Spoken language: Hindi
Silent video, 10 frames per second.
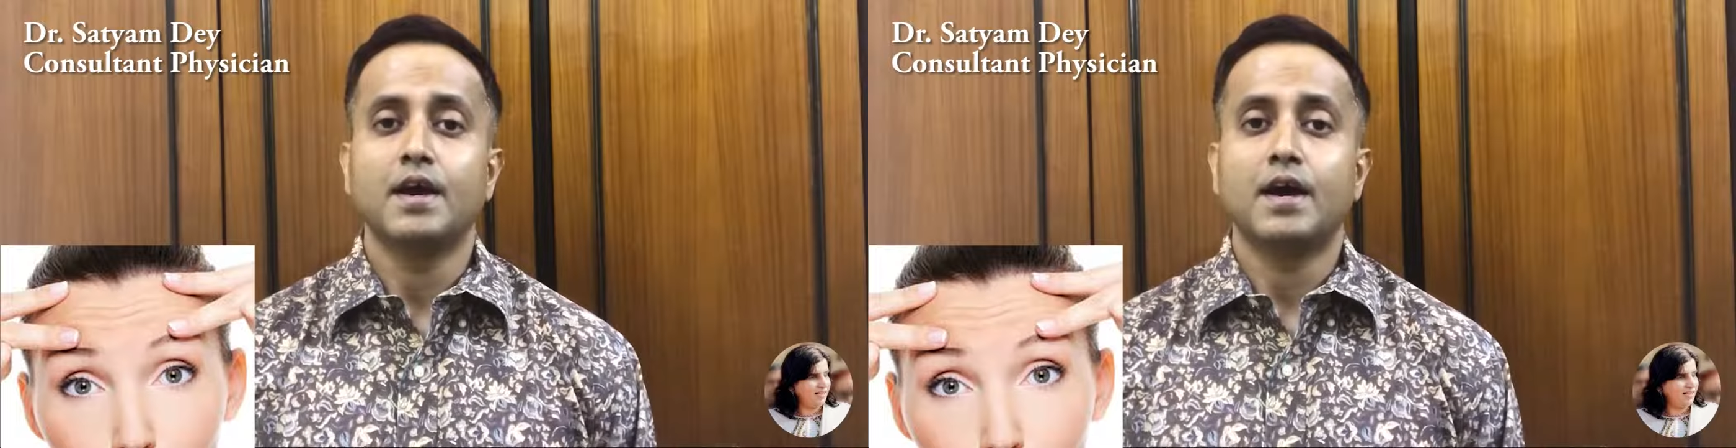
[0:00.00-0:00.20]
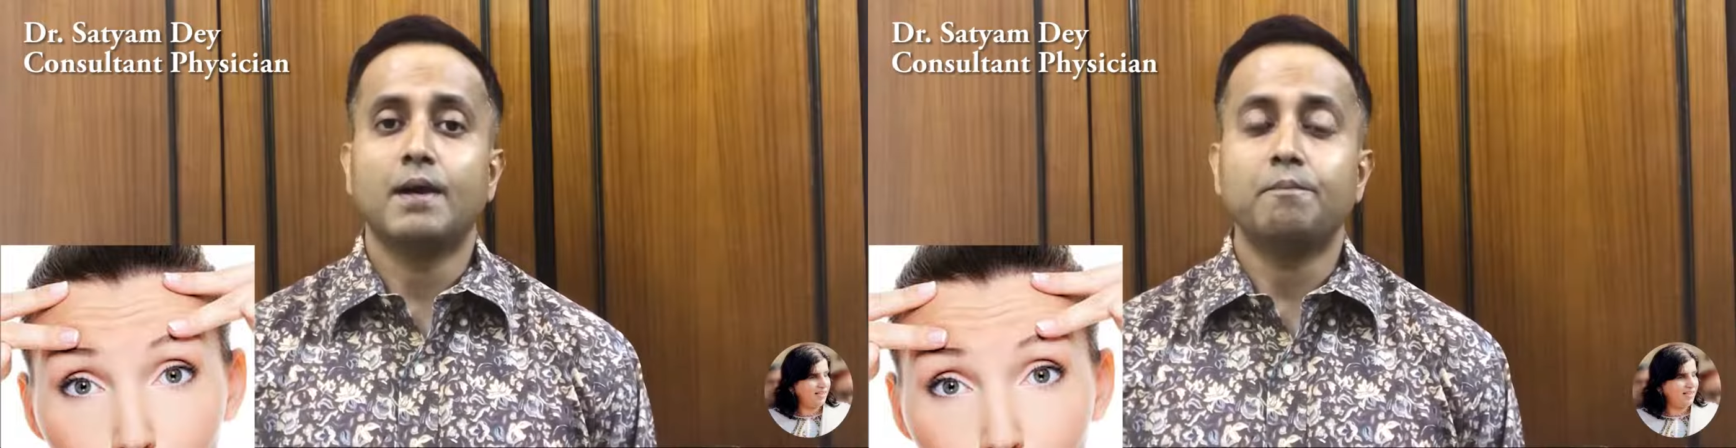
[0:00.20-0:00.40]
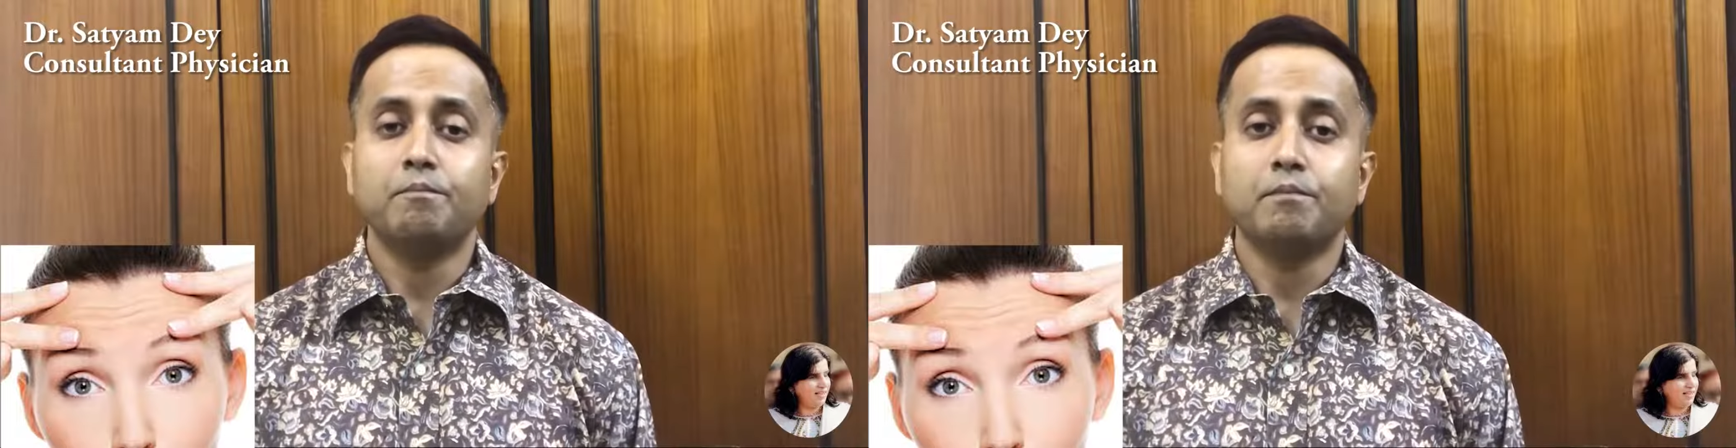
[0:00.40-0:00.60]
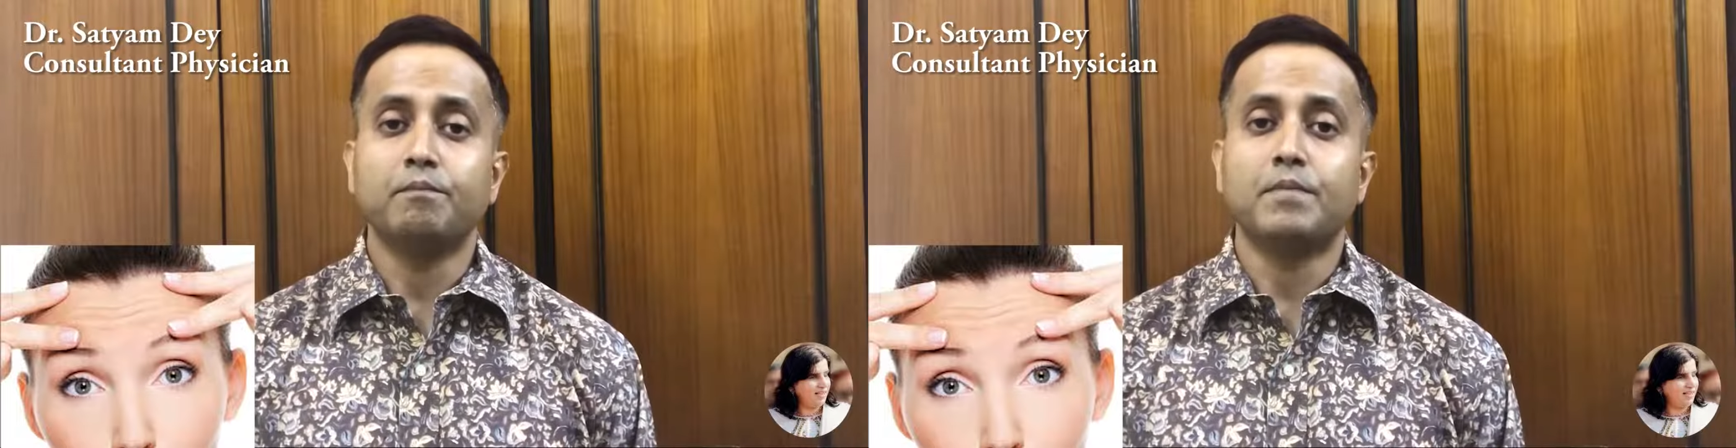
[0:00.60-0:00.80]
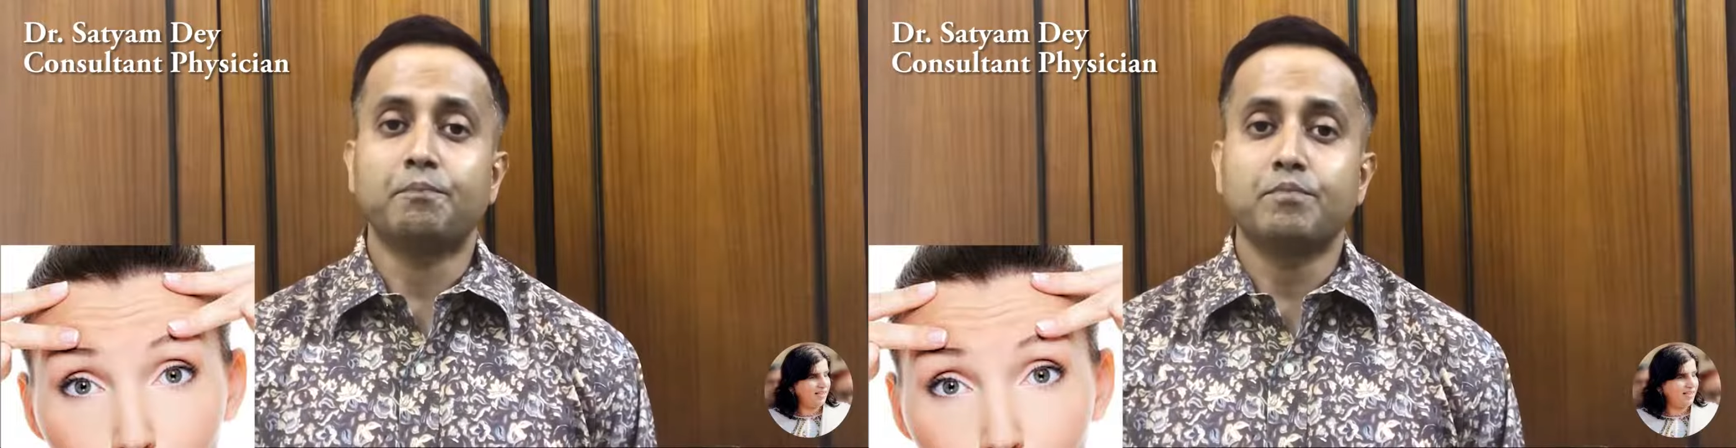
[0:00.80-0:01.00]
हैं आप
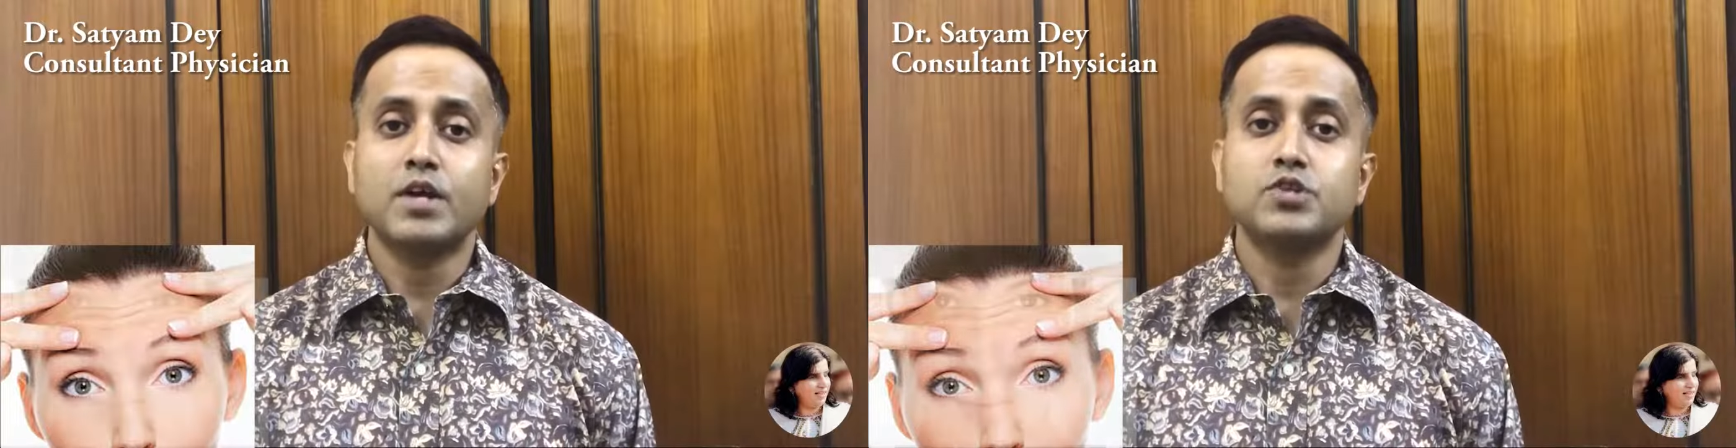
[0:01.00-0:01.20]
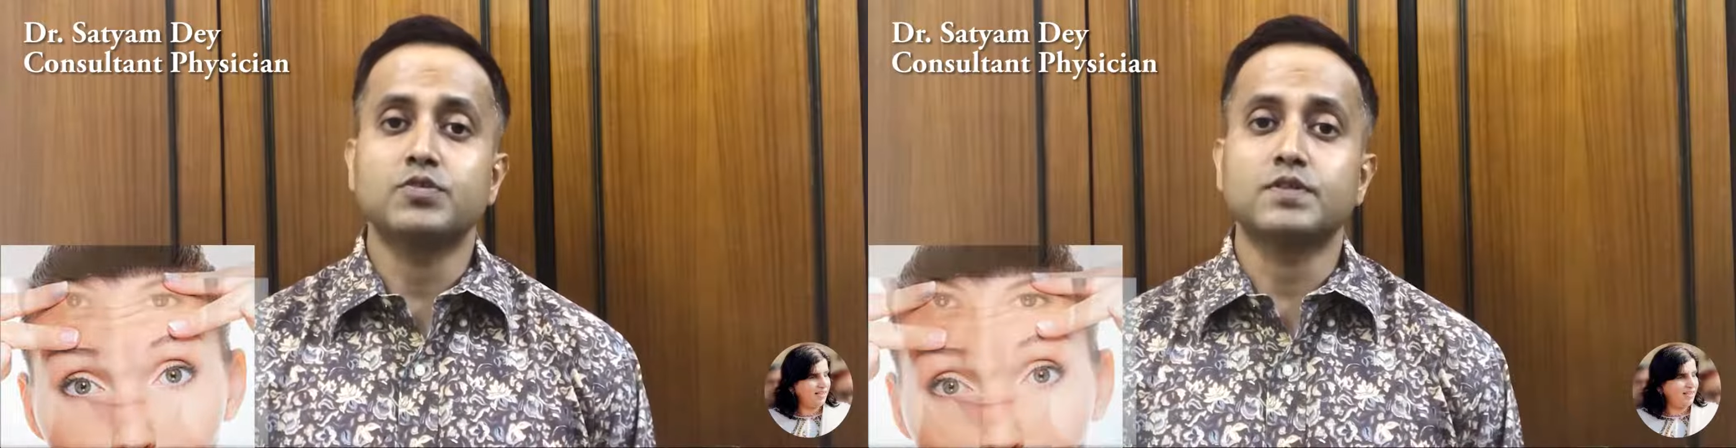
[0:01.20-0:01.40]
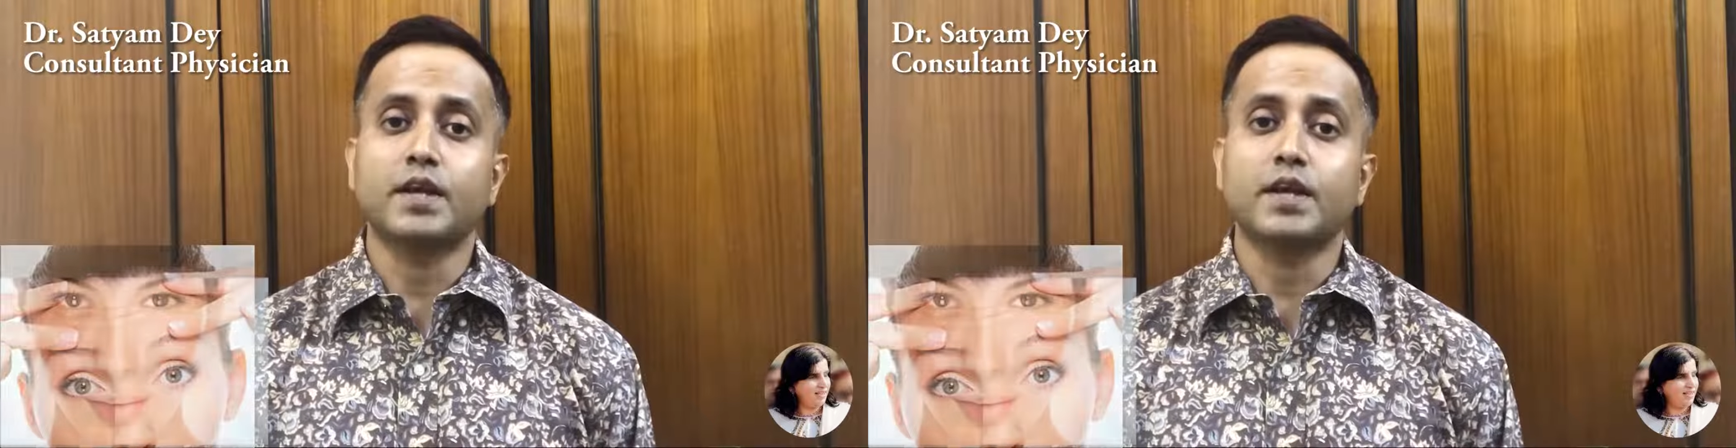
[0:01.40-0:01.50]
अपना